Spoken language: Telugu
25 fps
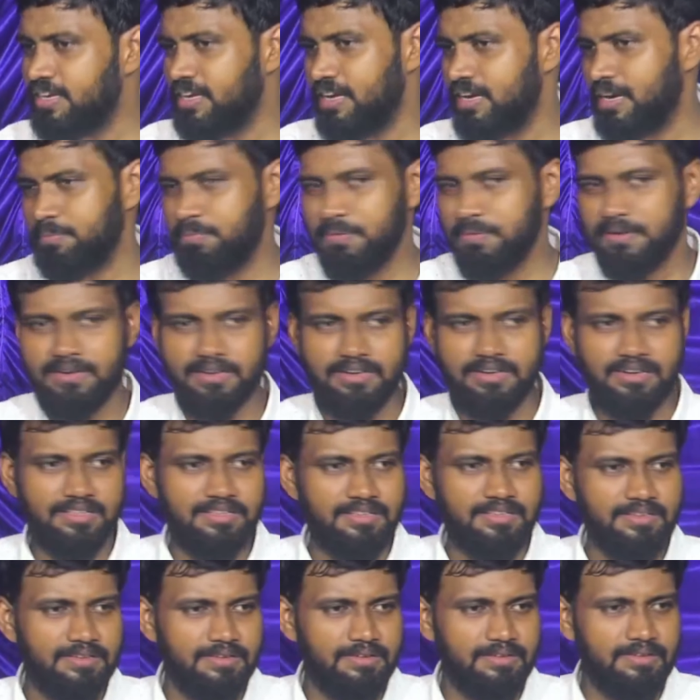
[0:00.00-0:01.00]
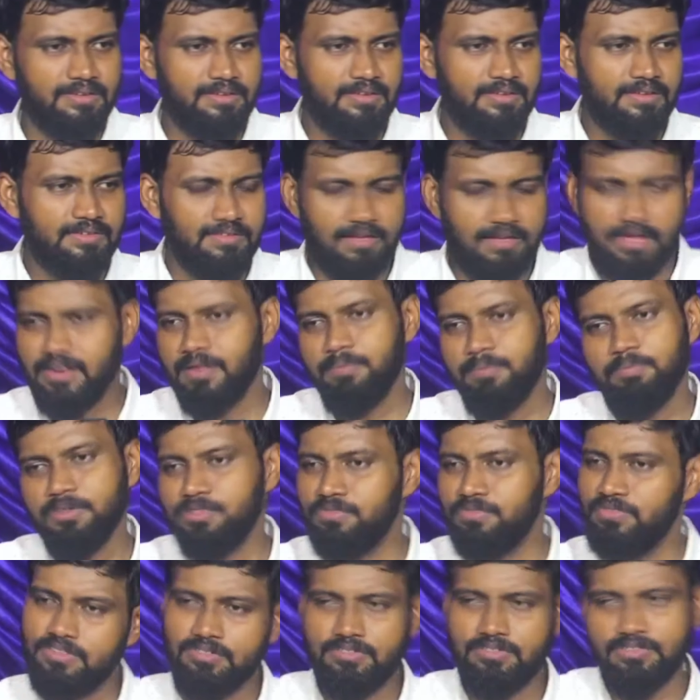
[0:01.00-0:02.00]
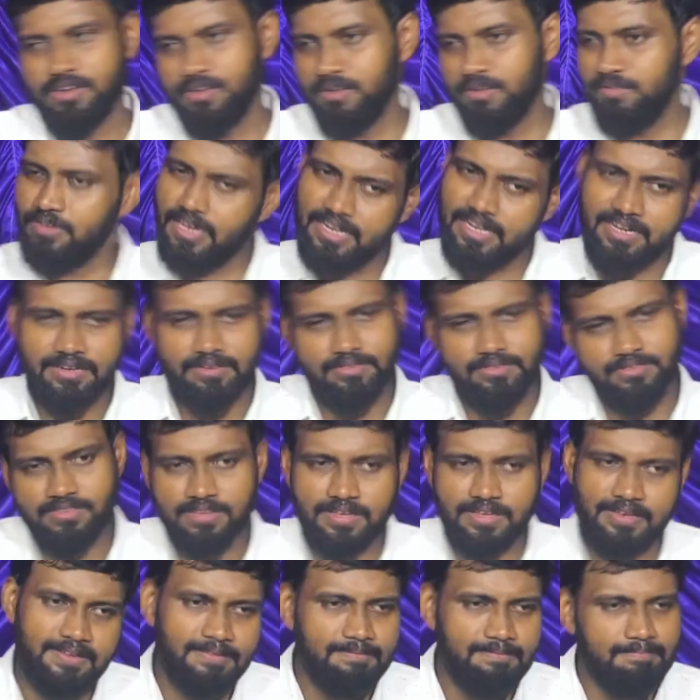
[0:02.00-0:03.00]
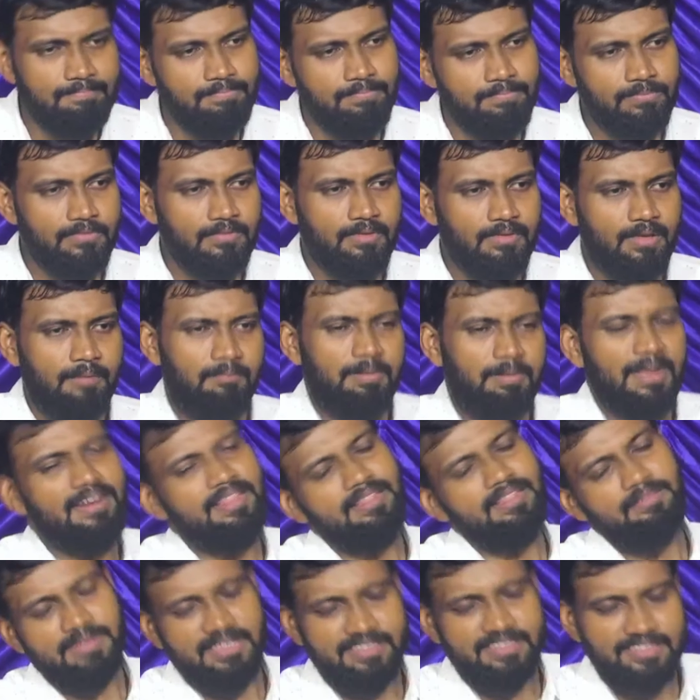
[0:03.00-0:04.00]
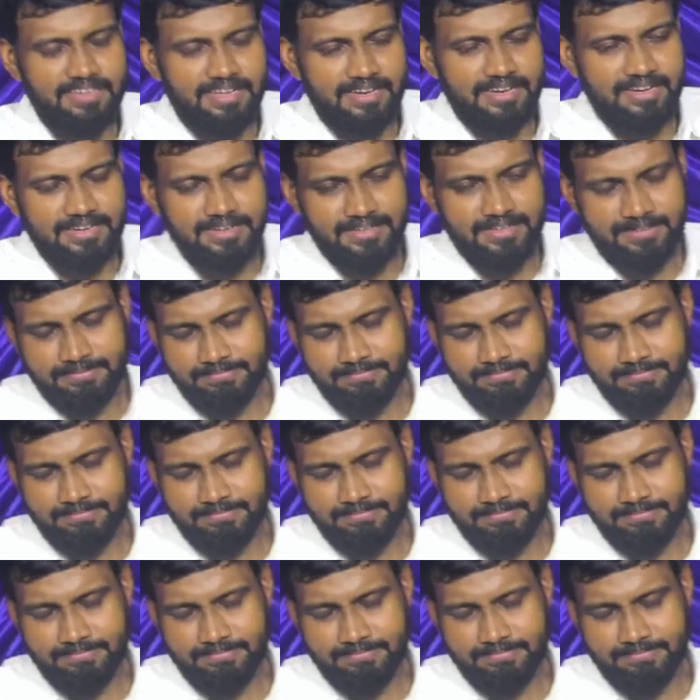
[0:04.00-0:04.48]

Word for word: గడపాలండి చారేపతి విధవరాలు అనండి ఒకసారి పర్లేదు మంచిగా అనండి